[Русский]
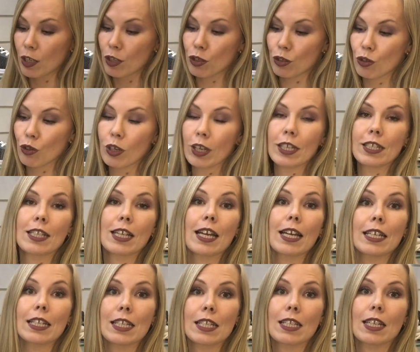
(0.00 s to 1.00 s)
Что
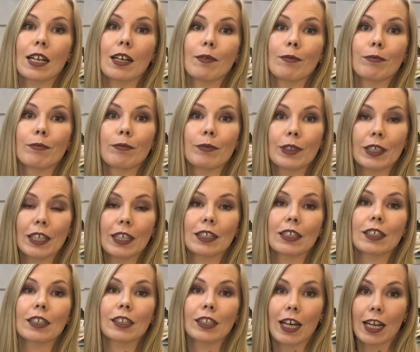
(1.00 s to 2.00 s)
касается
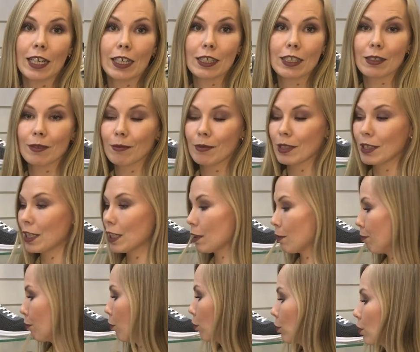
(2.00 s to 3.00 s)
Кет Кларкс. Здесь
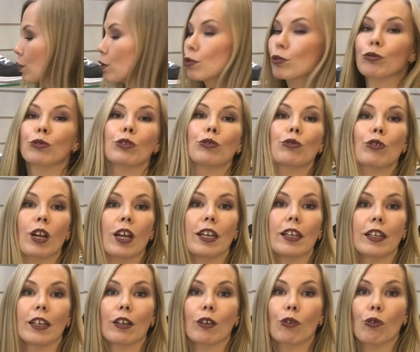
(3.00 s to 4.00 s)
полностью
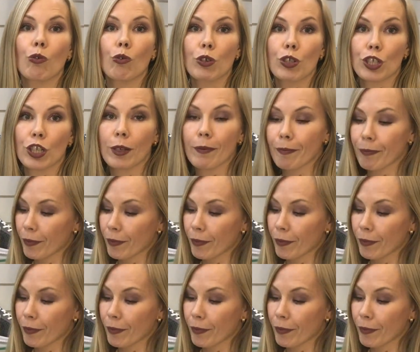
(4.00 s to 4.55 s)
натуральная кожа.